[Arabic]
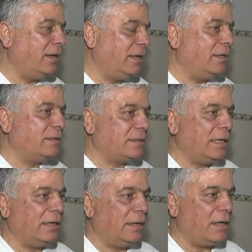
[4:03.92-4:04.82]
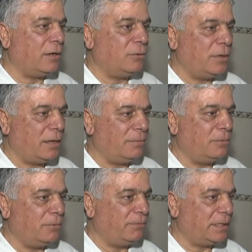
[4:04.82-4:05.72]
الصحي لاخونا
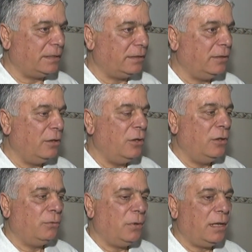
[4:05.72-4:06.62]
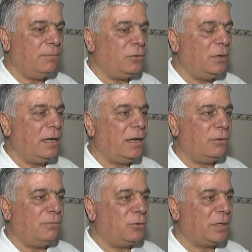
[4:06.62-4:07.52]
ابو فتحي والحمد لله
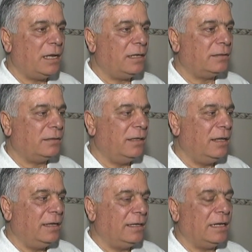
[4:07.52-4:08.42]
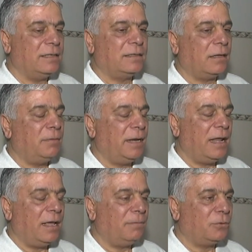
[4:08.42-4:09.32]
الامور كانت يعني
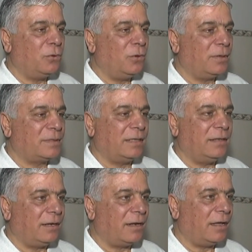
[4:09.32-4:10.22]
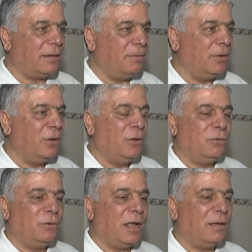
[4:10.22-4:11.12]
استقبلناها بكل صدر رحب
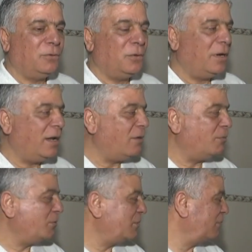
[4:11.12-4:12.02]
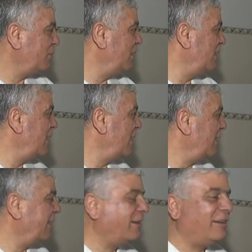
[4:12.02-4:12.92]
والحمد لله وبشكر
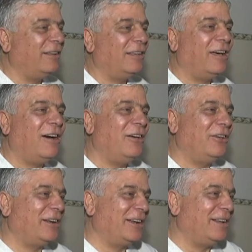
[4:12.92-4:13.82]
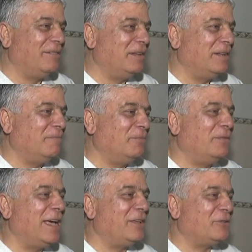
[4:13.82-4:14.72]
الله قاهر
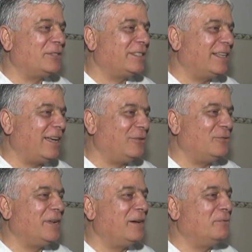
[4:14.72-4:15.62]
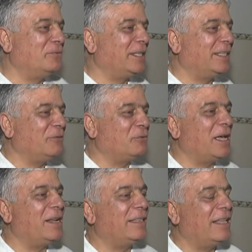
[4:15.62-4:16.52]
الفيروس اخونا ابو فتحي
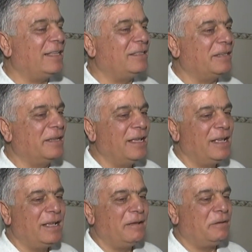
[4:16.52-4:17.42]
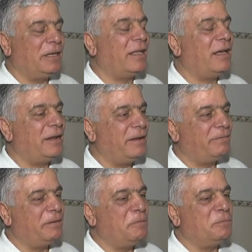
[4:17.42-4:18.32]
وكانت هذه لقائنا
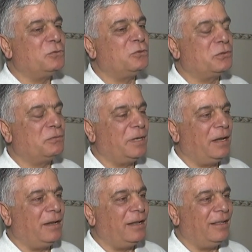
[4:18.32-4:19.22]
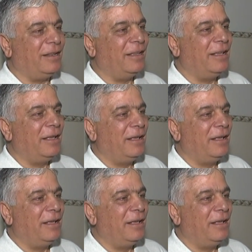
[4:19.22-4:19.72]
في ممزوج في